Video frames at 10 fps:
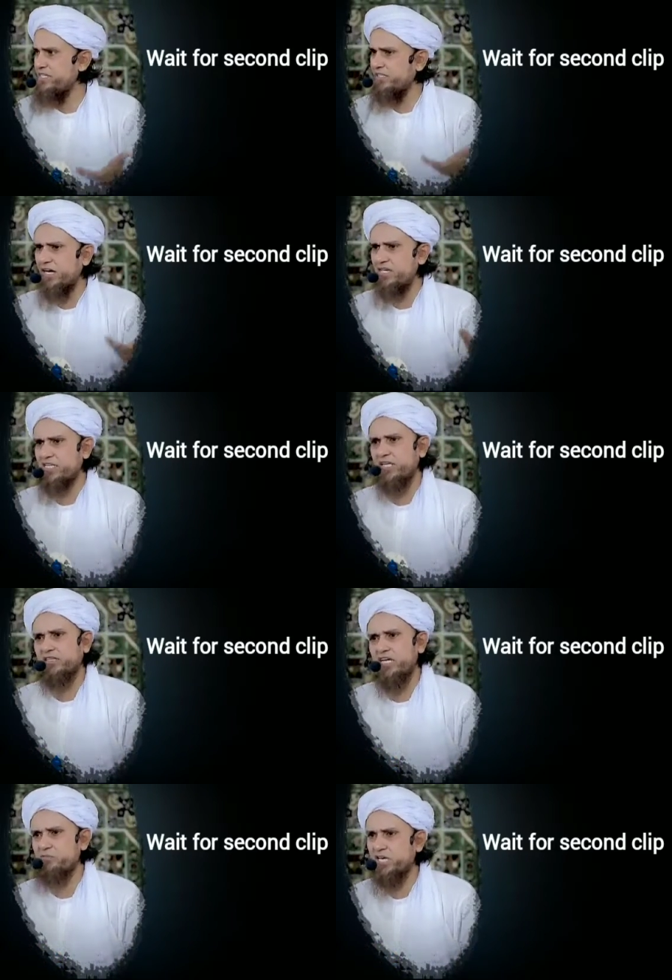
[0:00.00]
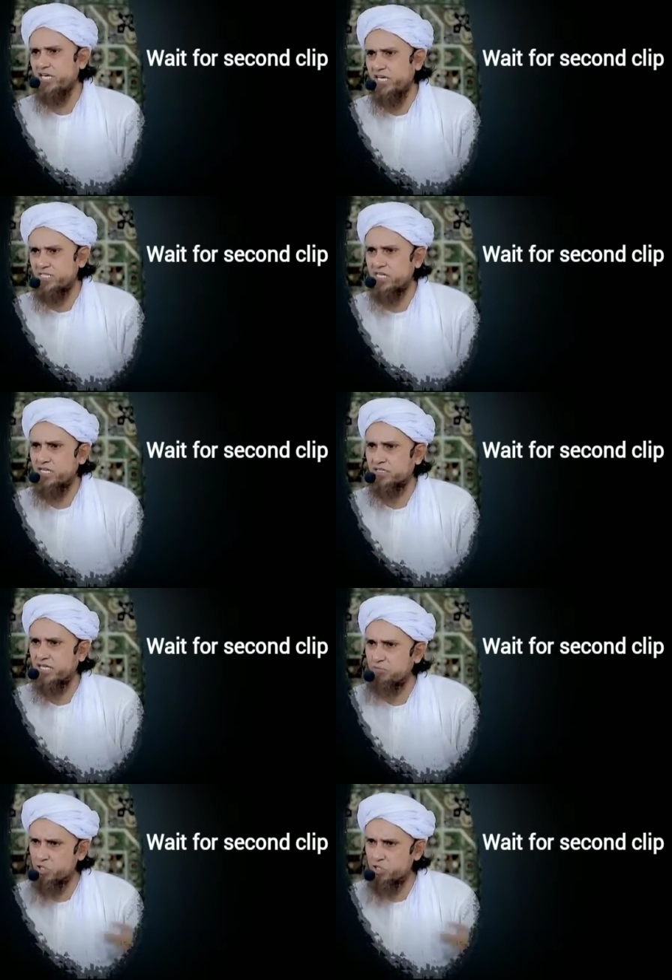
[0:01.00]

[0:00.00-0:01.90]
एतराज़ के अंदाज़ में किया जा सकता है